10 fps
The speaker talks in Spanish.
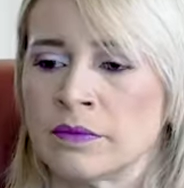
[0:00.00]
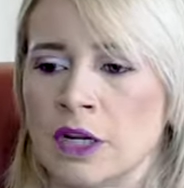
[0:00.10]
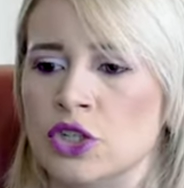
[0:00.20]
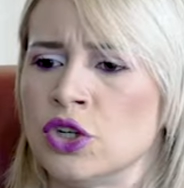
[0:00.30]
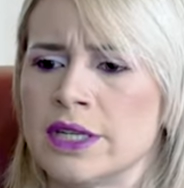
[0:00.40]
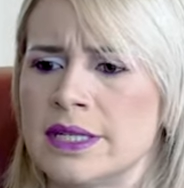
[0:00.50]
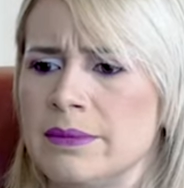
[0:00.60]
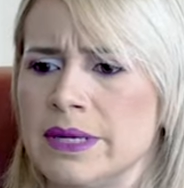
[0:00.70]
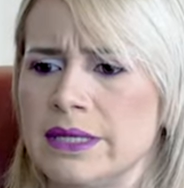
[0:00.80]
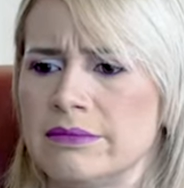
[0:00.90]
Yo desde,
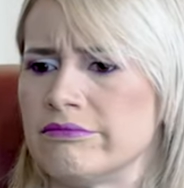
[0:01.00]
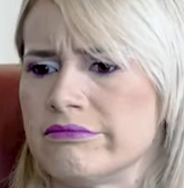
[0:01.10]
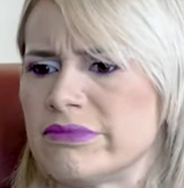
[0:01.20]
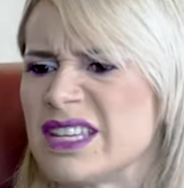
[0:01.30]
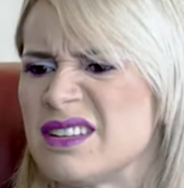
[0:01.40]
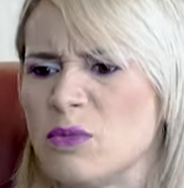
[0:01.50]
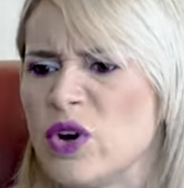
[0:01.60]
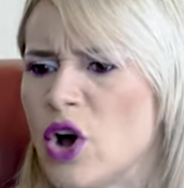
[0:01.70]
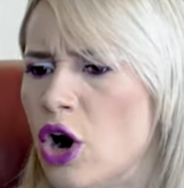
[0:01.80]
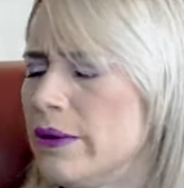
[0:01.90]
mi, desde
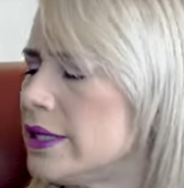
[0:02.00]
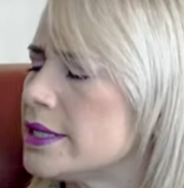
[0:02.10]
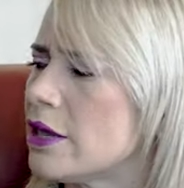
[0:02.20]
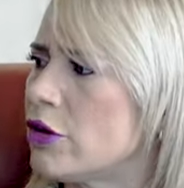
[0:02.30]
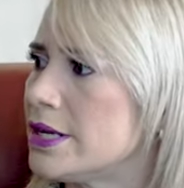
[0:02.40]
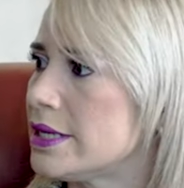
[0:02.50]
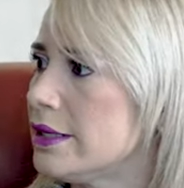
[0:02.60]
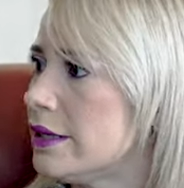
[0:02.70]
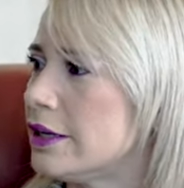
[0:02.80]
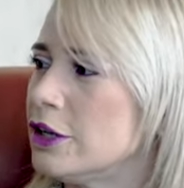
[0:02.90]
muy joven, desde
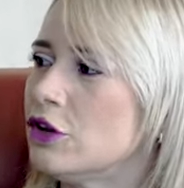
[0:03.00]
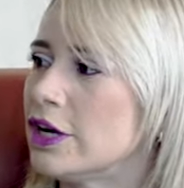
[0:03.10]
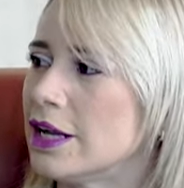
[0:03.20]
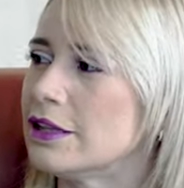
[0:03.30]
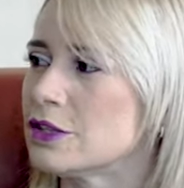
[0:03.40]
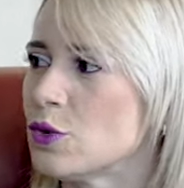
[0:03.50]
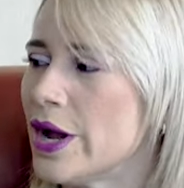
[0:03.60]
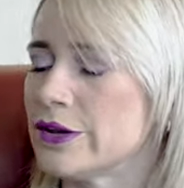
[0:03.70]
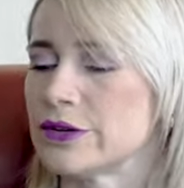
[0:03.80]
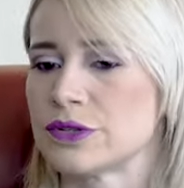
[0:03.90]
adolescente, he tenido grandes
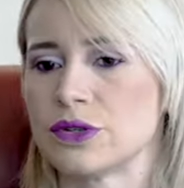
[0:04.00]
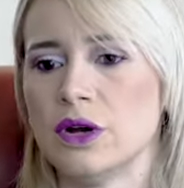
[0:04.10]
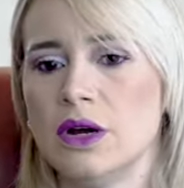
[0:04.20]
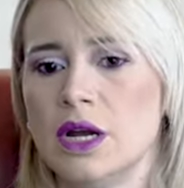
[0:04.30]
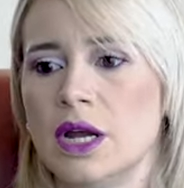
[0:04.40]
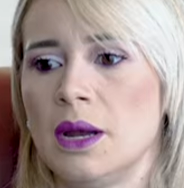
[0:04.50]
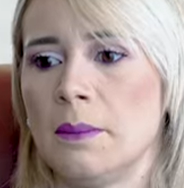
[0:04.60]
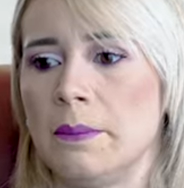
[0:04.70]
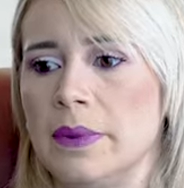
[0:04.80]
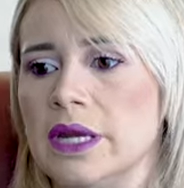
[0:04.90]
sueños, ¿no?
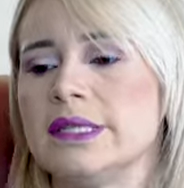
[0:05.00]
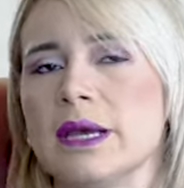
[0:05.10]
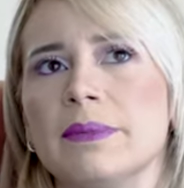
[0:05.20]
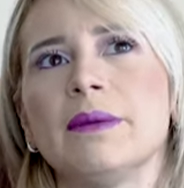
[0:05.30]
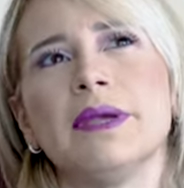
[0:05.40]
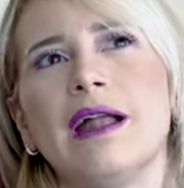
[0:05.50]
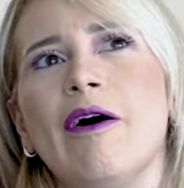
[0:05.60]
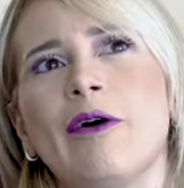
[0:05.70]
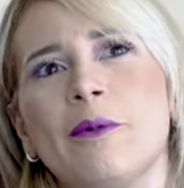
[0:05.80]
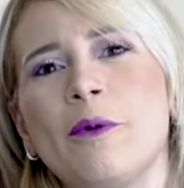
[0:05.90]
Y siempre he
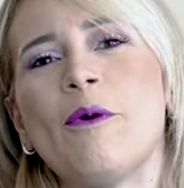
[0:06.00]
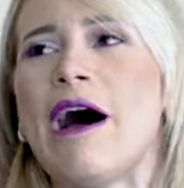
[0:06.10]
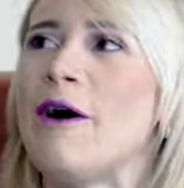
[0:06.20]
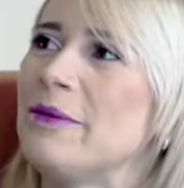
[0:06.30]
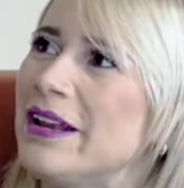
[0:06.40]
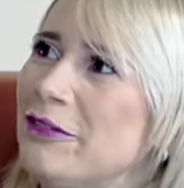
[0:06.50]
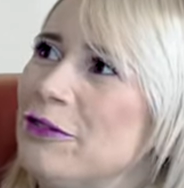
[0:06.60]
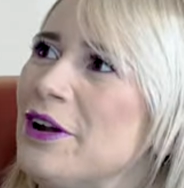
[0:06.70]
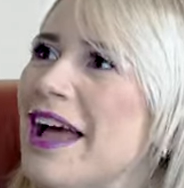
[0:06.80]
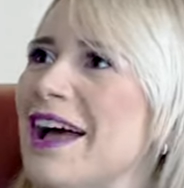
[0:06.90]
mirado como, wow, mira
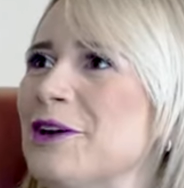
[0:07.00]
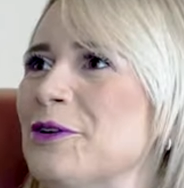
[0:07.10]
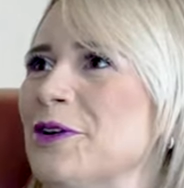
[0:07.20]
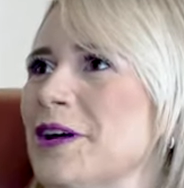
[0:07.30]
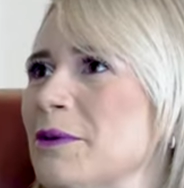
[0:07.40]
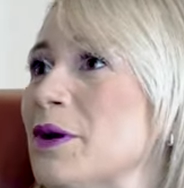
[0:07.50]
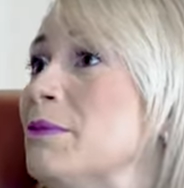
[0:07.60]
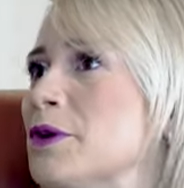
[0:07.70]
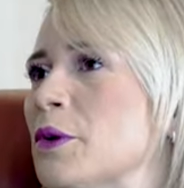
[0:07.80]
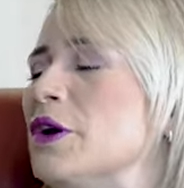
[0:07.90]
fulano. Por
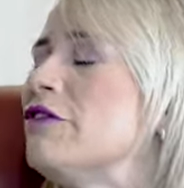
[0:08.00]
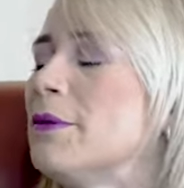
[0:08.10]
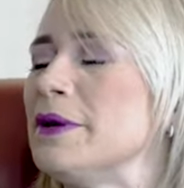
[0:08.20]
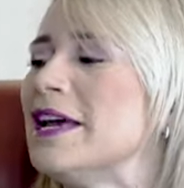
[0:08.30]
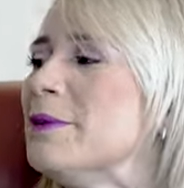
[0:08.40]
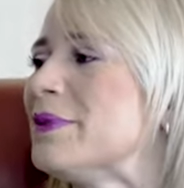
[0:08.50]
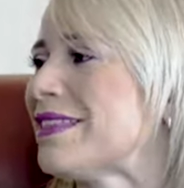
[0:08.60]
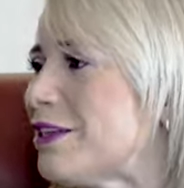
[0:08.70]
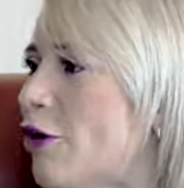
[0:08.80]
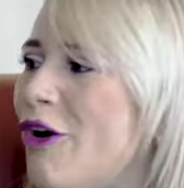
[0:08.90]
ejemplo, yo vengo una familia de
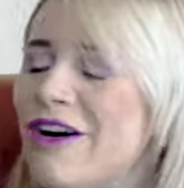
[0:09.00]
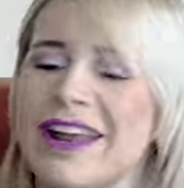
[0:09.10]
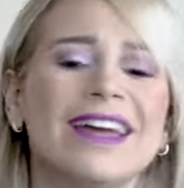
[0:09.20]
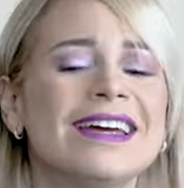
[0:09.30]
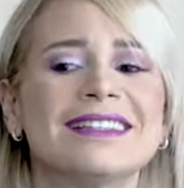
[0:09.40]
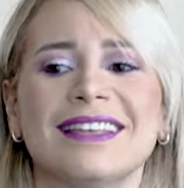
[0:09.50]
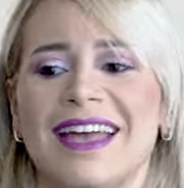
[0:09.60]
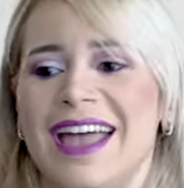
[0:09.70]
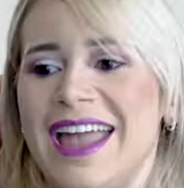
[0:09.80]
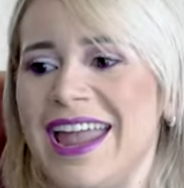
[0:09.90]
emprendedores
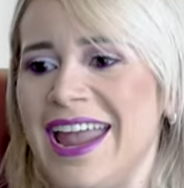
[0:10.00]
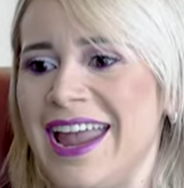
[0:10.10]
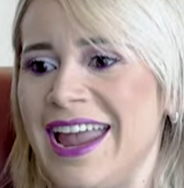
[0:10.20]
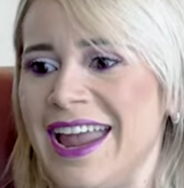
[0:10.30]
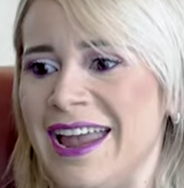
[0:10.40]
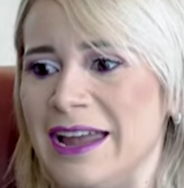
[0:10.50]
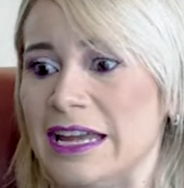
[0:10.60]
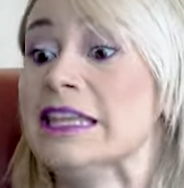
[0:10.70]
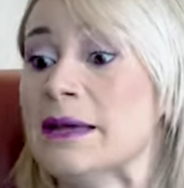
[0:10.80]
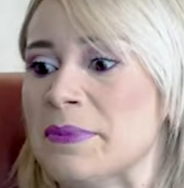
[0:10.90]
eh,
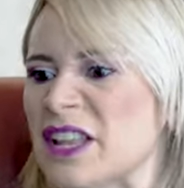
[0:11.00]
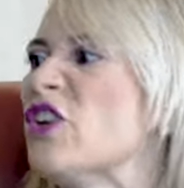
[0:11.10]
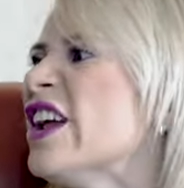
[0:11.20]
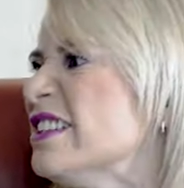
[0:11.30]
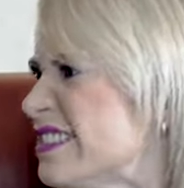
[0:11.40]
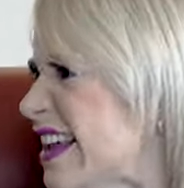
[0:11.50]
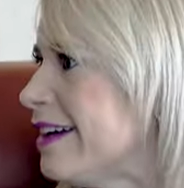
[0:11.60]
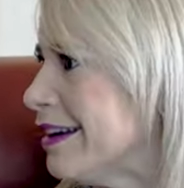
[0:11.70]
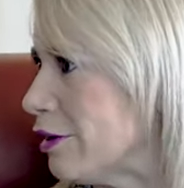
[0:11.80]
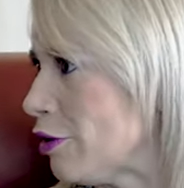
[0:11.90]
y emprendedores en
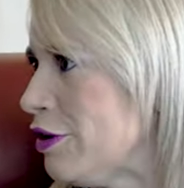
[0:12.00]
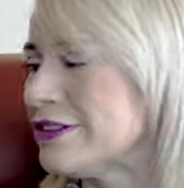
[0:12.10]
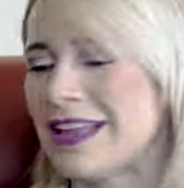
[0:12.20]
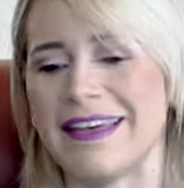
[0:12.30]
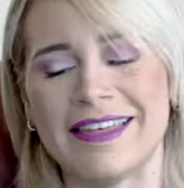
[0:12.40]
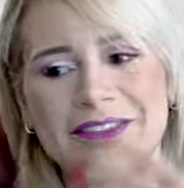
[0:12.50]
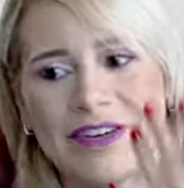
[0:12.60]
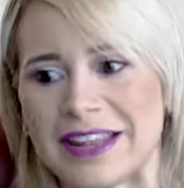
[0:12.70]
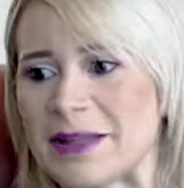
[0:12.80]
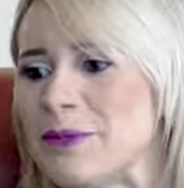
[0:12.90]
serie, ¿no? O sea, de diferentes